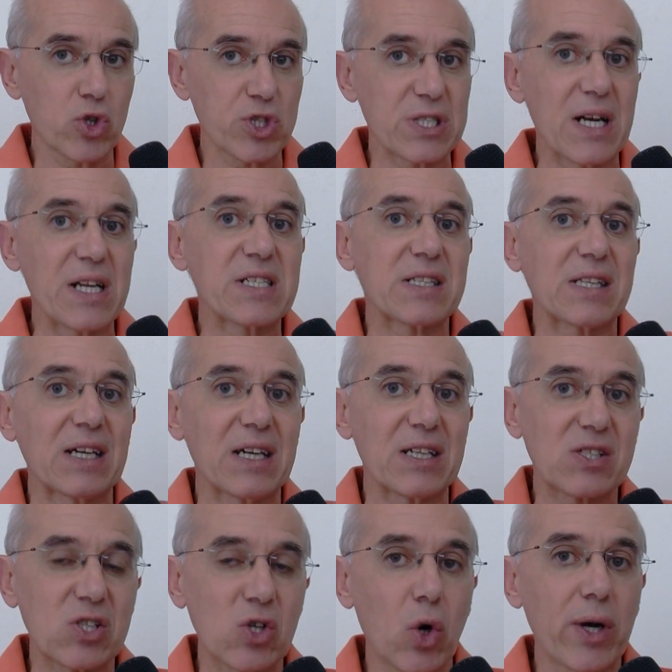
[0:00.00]
ossia
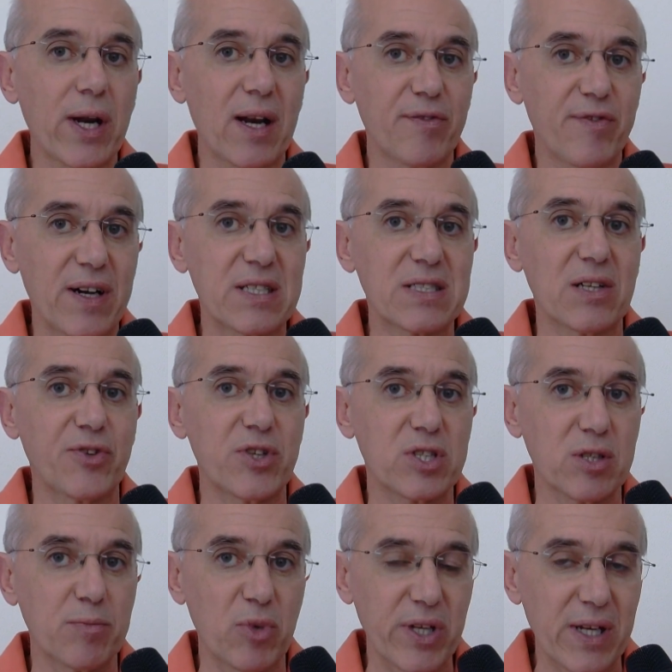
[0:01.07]
l'istigazione alla falsa
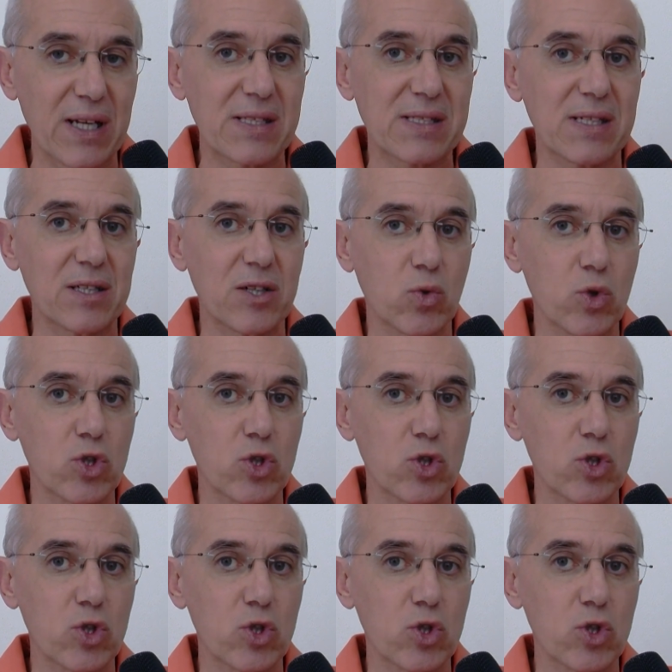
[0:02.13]
testimonianza del